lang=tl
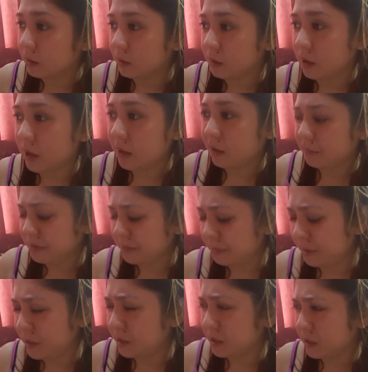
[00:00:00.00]
Ayan,
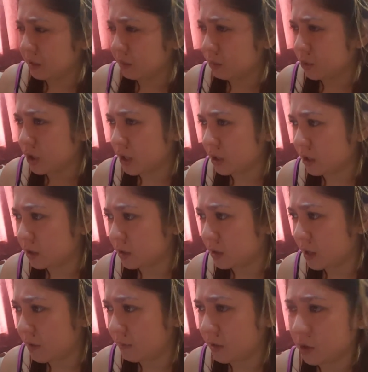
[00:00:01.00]
napipilitan akong channel
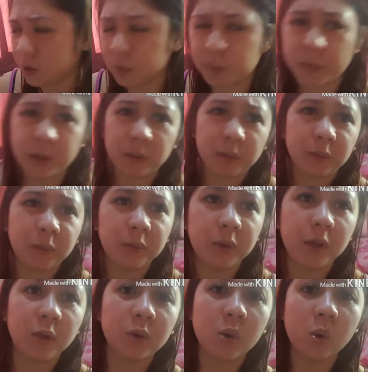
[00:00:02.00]
7 yung
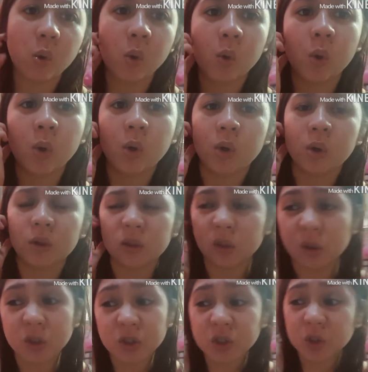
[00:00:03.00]
panoodin ko.
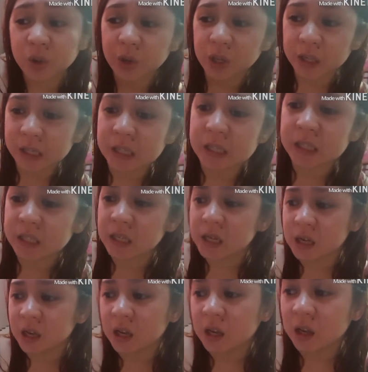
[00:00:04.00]
No choice.
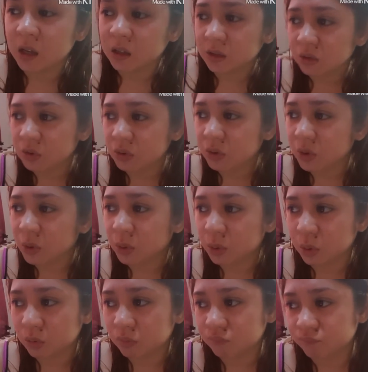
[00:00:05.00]
So,
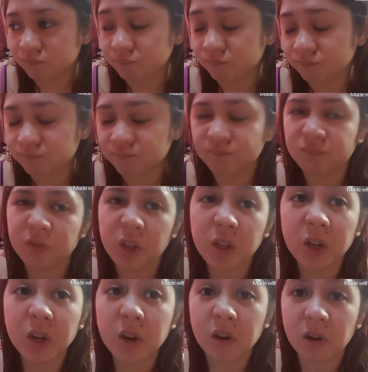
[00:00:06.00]
yun. Hindi
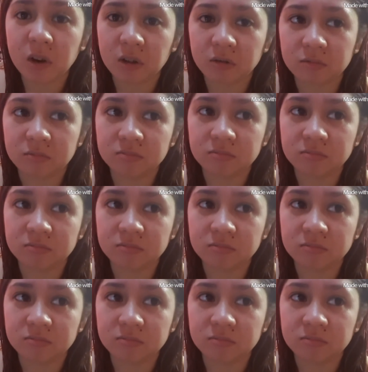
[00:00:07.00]
na lang.